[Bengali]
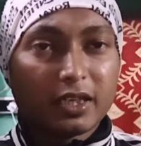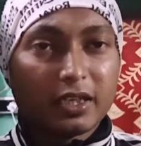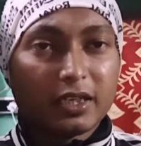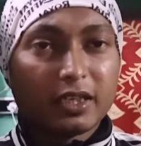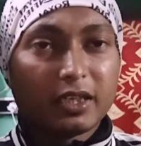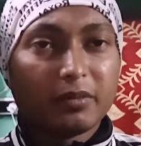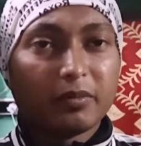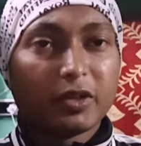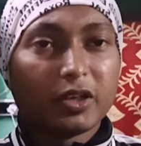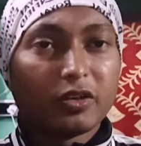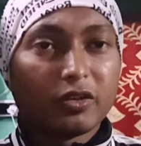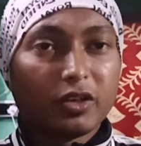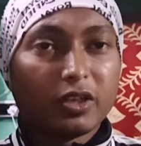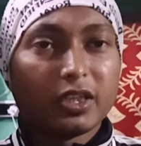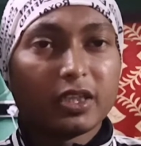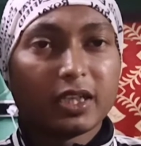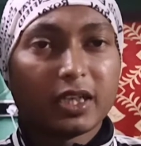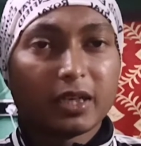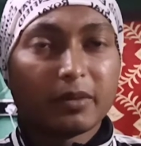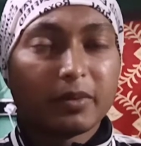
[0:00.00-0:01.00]
রাইটিং
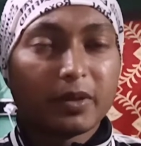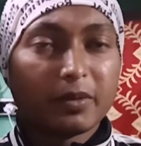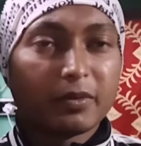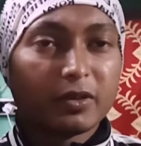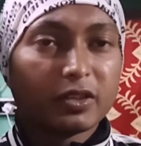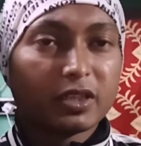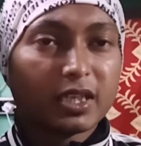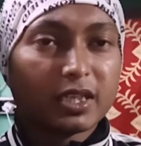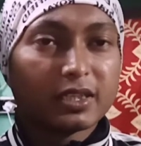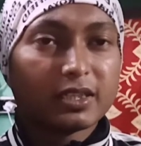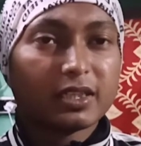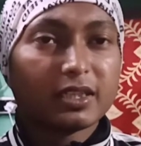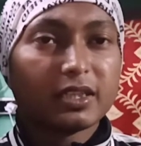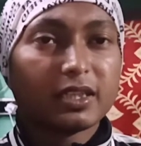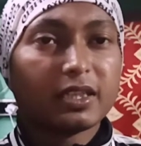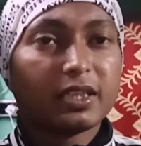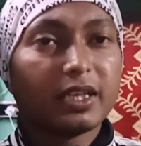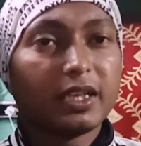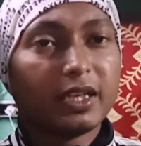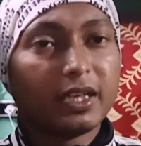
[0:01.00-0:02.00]
বেঙ্গলিতে থাকবে এবং তার সাথে
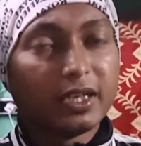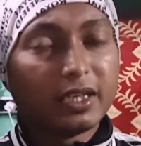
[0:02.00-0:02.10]
সাথে